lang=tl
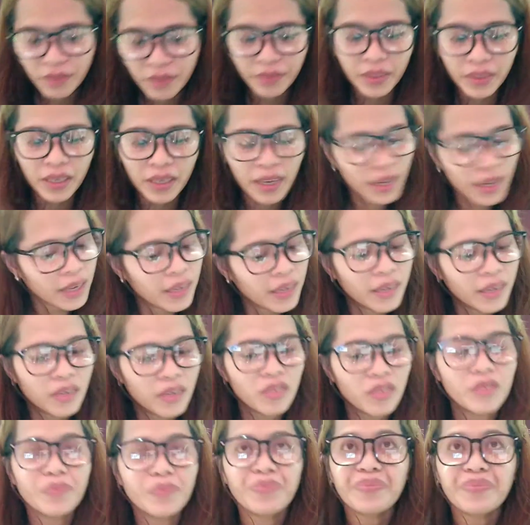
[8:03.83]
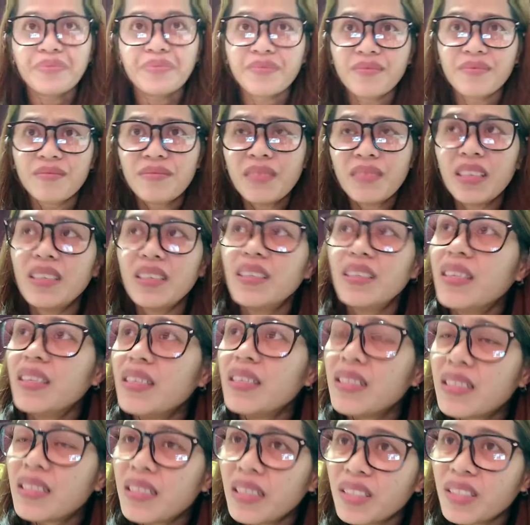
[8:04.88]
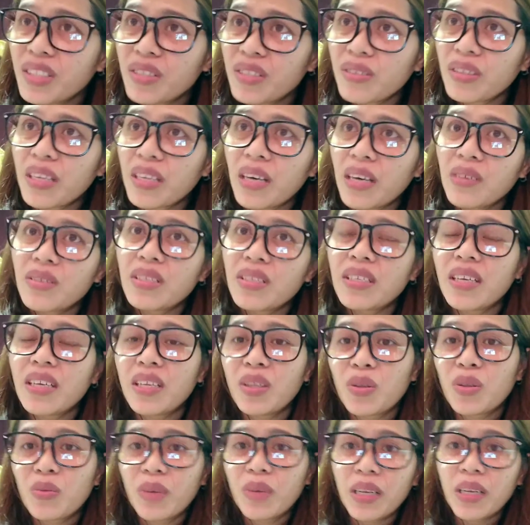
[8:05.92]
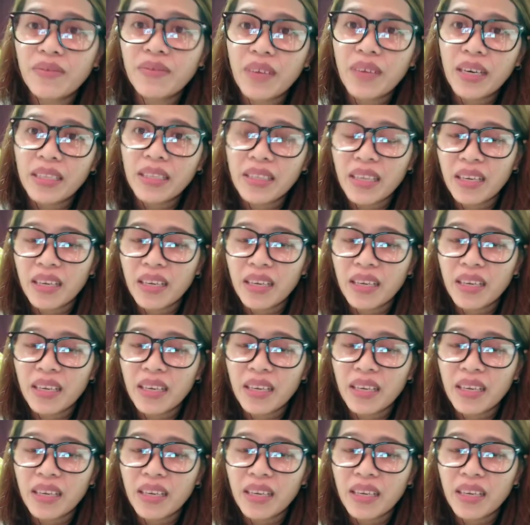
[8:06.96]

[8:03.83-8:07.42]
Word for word: Ay, nako. Since 2012 ata,